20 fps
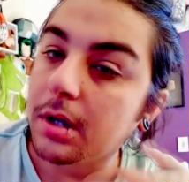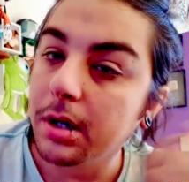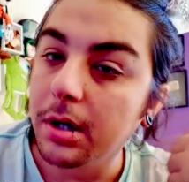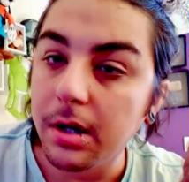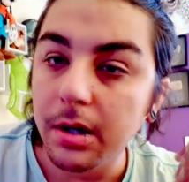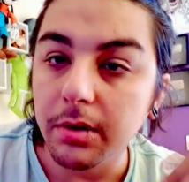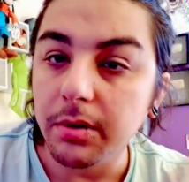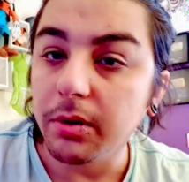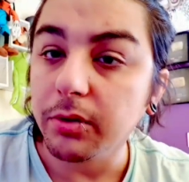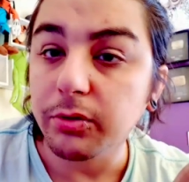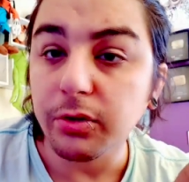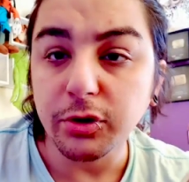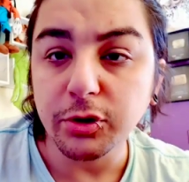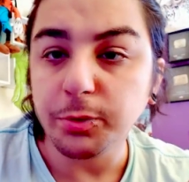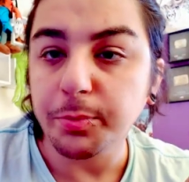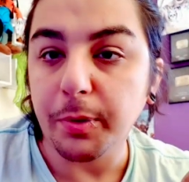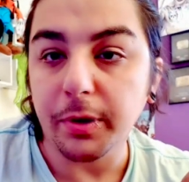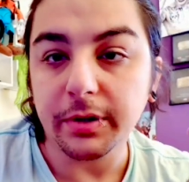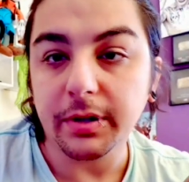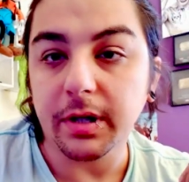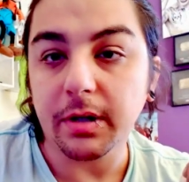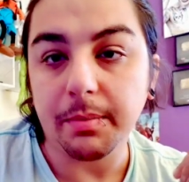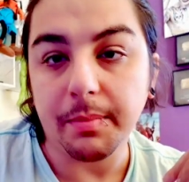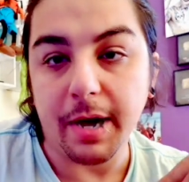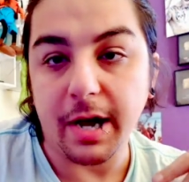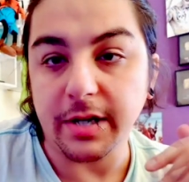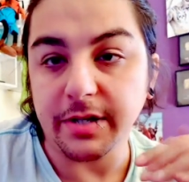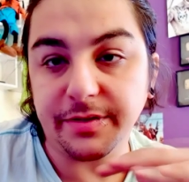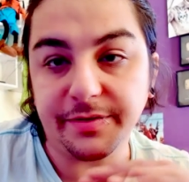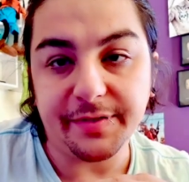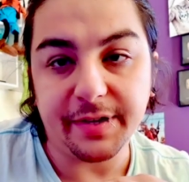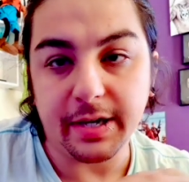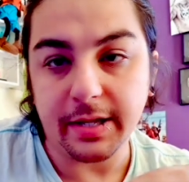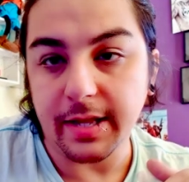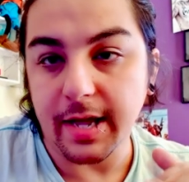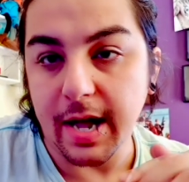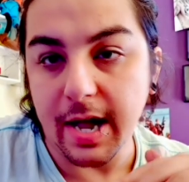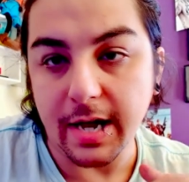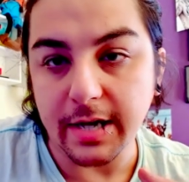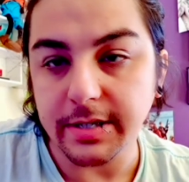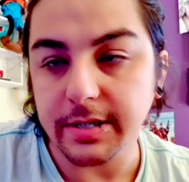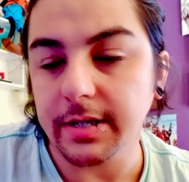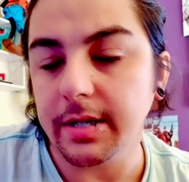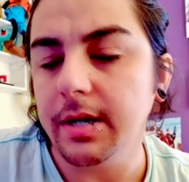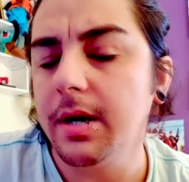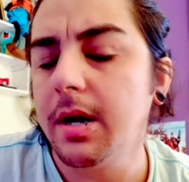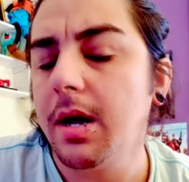Eu não estou suportando mais de verdade.